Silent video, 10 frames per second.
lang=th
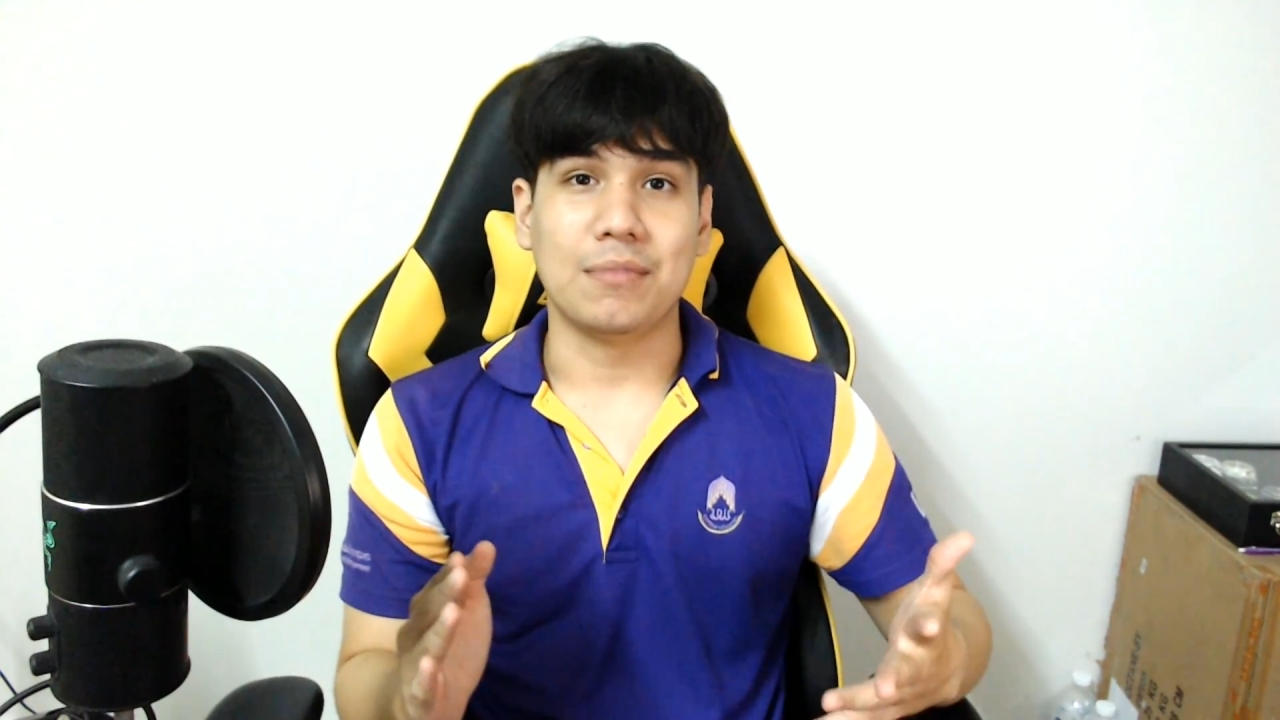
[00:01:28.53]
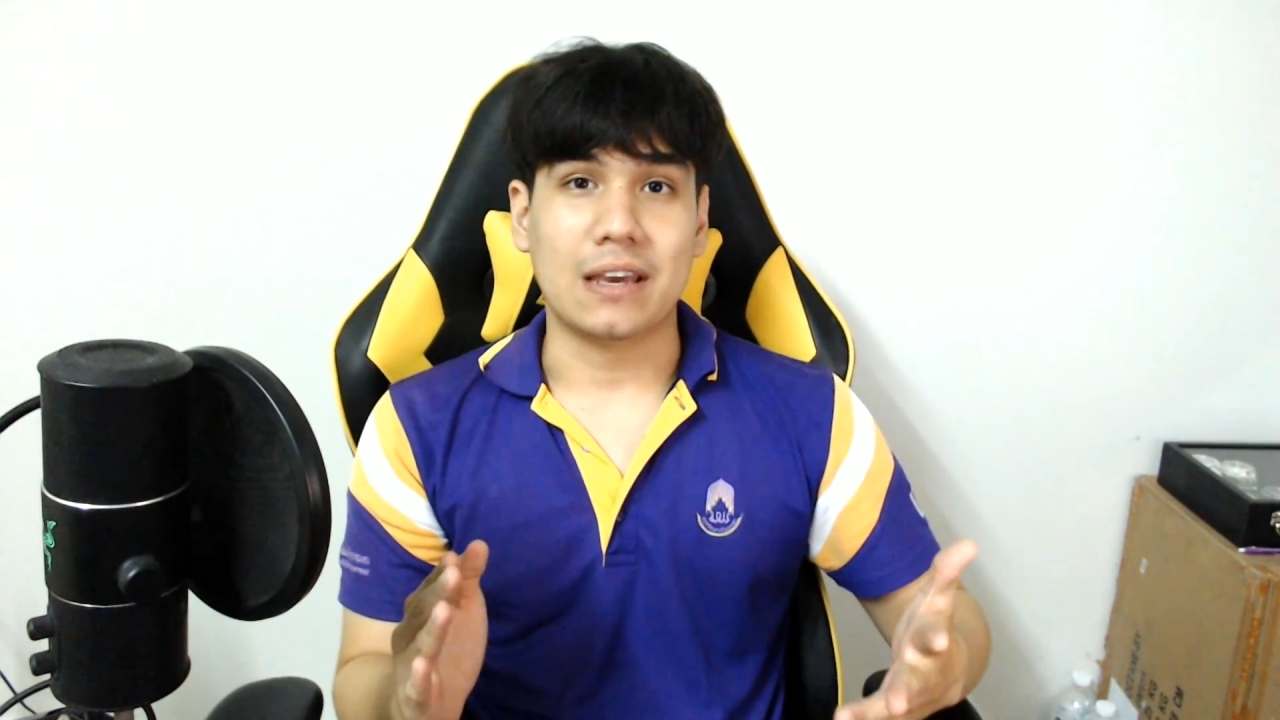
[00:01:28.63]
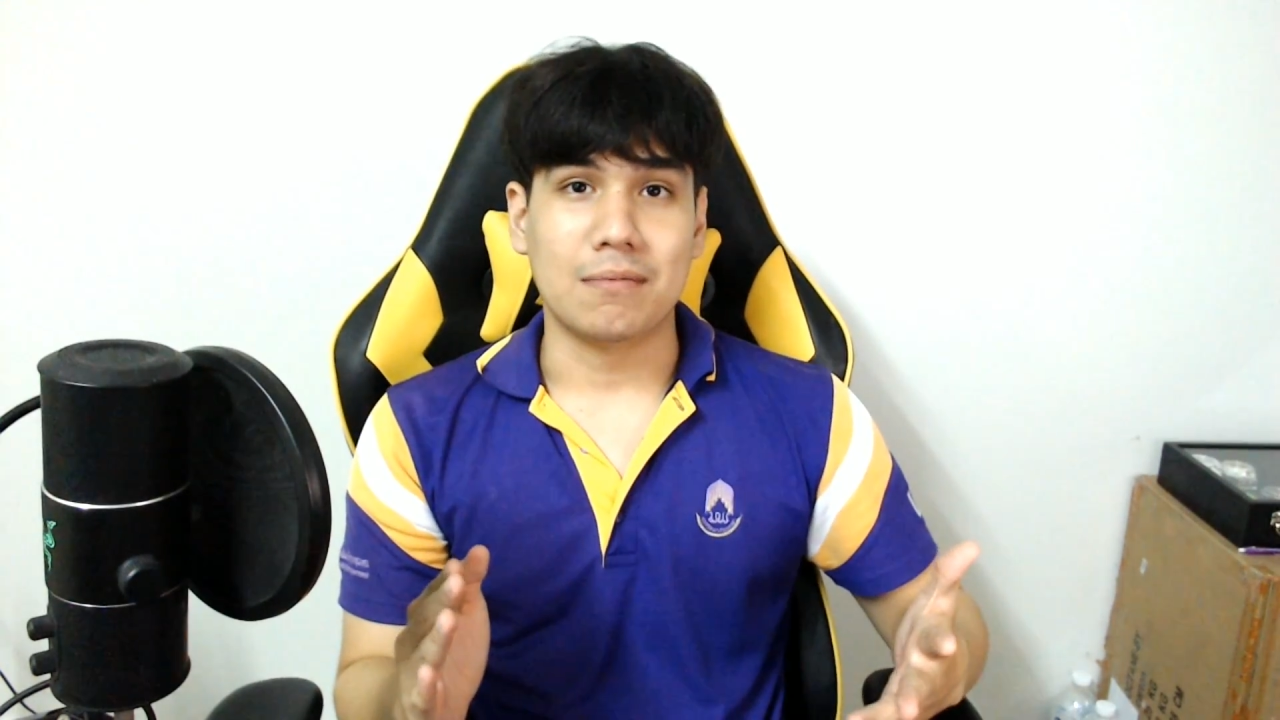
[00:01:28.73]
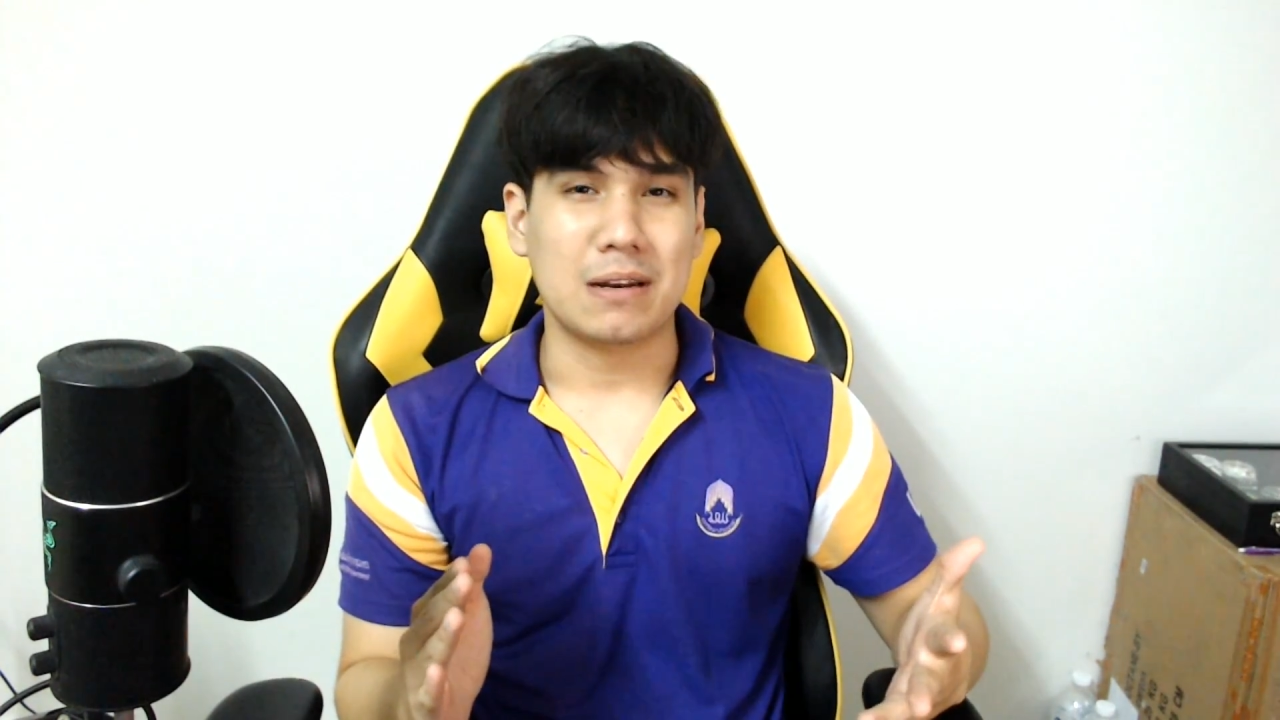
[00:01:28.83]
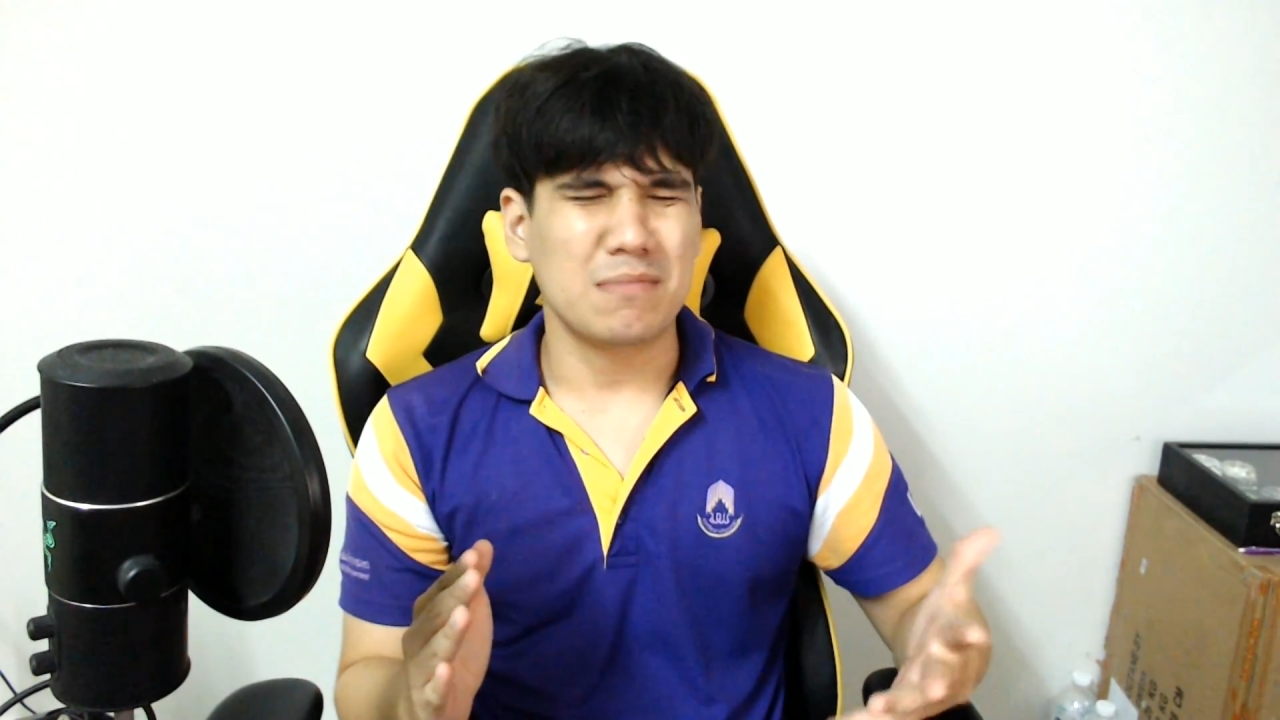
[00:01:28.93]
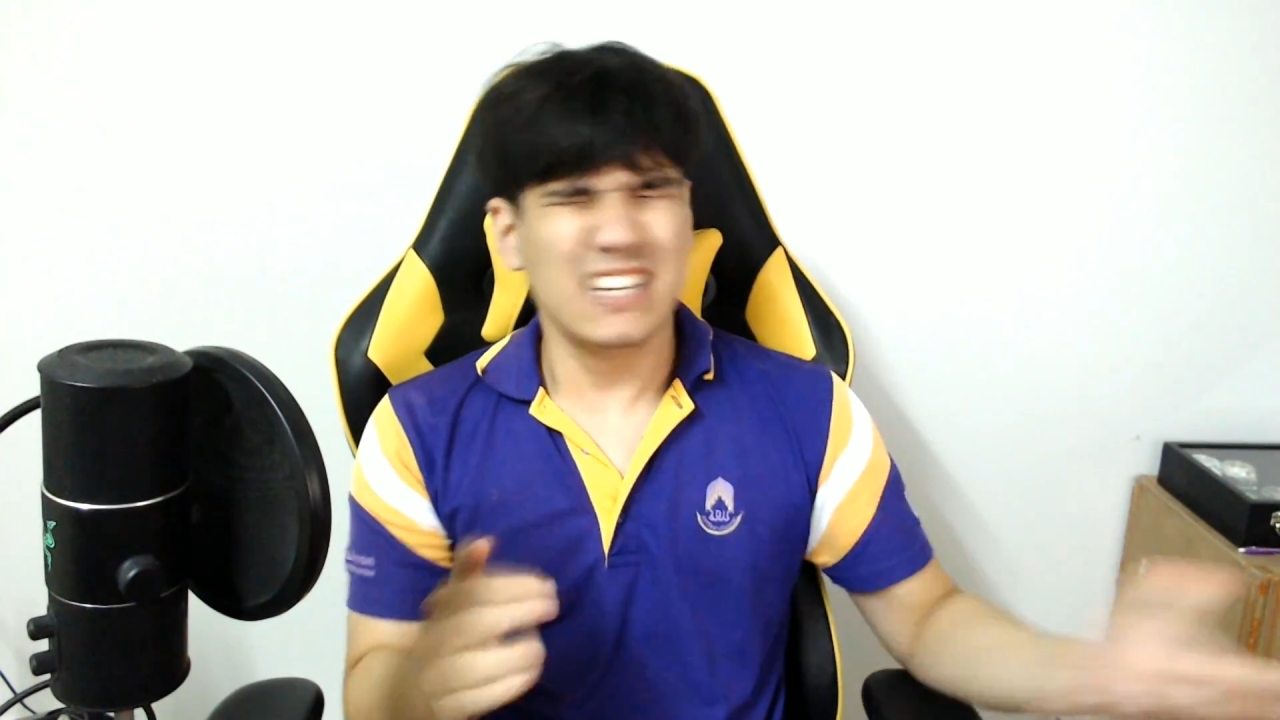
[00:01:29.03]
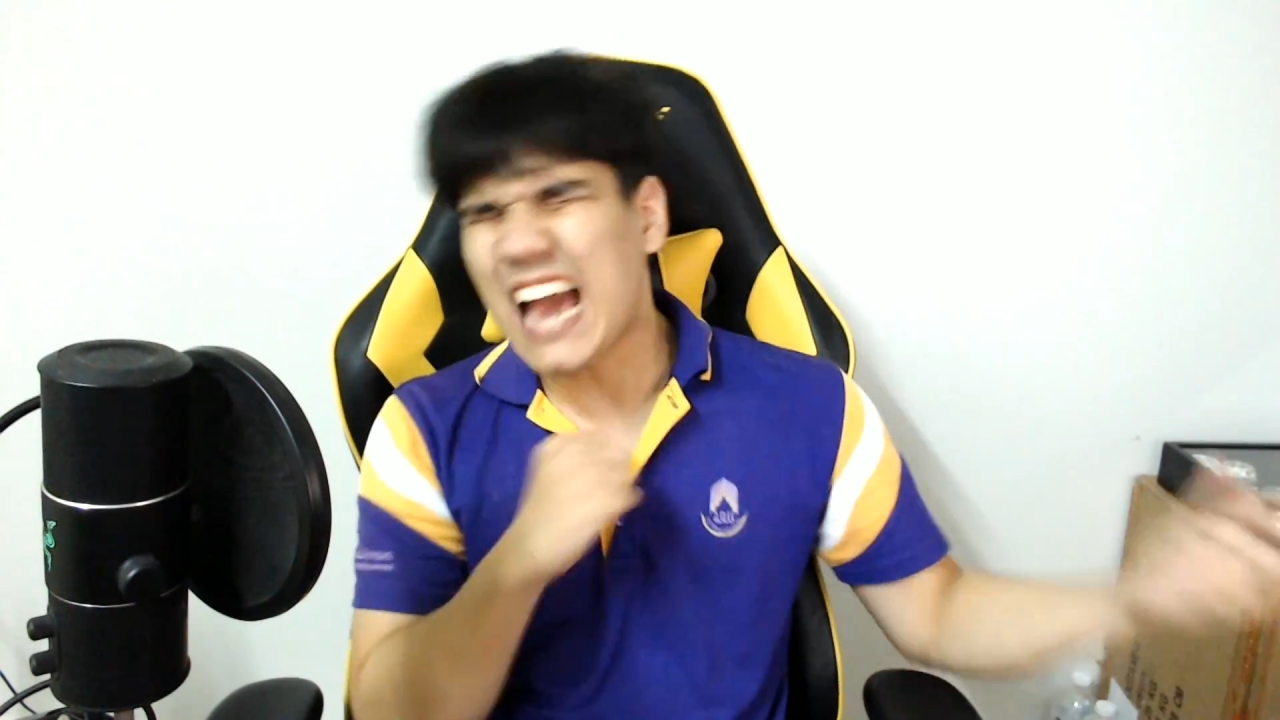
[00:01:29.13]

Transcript: มเนี่ย มัน